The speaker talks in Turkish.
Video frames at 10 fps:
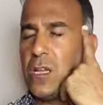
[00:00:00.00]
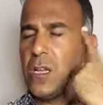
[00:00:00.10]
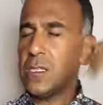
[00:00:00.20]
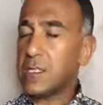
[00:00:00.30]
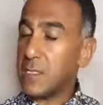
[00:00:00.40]

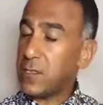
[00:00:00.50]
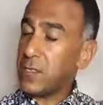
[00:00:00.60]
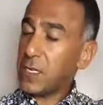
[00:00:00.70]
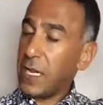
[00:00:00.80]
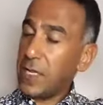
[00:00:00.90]

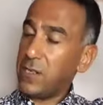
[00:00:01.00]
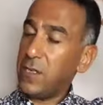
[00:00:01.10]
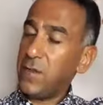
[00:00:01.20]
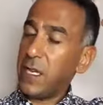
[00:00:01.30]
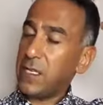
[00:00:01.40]
saçı kaç
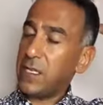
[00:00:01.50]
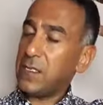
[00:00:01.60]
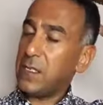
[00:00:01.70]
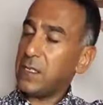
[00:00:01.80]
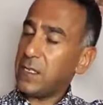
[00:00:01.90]
defa
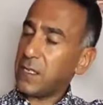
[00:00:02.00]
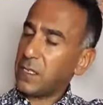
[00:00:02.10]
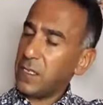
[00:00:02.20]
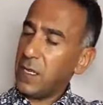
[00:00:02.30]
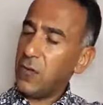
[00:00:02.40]
kesildi,
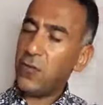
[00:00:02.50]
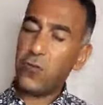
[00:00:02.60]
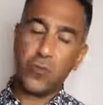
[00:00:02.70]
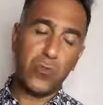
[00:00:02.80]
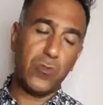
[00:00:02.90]
o
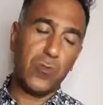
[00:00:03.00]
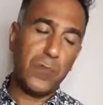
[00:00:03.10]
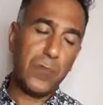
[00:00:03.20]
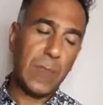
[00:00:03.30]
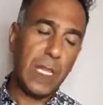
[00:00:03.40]

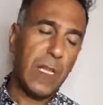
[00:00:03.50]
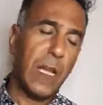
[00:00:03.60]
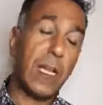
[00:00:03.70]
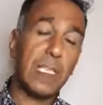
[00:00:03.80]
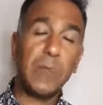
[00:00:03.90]

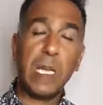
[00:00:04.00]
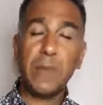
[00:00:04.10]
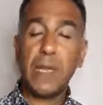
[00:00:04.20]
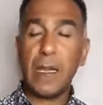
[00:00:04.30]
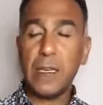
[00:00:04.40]
hangi
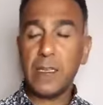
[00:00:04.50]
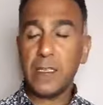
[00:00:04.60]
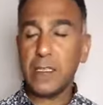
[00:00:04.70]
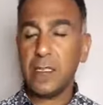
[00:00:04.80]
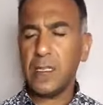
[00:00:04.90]
berberlere
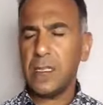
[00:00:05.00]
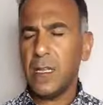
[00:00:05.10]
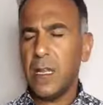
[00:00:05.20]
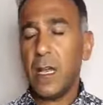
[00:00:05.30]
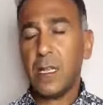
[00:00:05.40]
gitti.
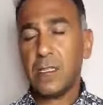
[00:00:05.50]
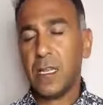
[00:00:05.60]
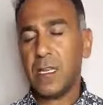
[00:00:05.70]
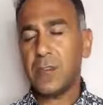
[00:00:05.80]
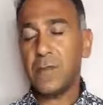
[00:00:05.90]
Hatta
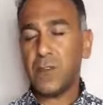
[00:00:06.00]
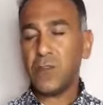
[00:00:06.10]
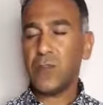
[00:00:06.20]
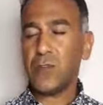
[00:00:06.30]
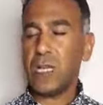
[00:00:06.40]
Refik
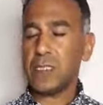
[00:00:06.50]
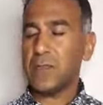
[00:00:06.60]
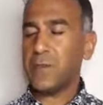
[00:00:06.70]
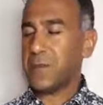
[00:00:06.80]
Korkmaz